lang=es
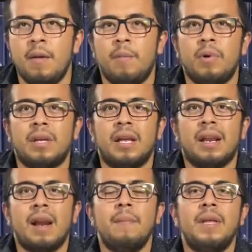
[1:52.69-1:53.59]
porque
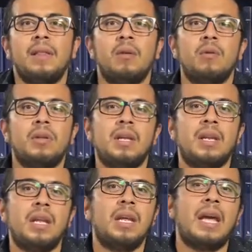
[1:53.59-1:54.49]
realmente no
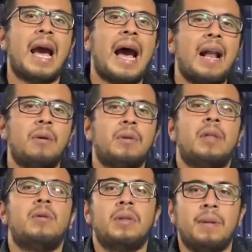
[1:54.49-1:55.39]
tiene algo de
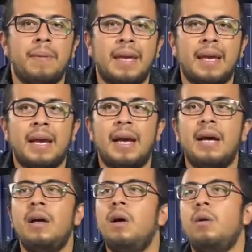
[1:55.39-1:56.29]
dónde venga,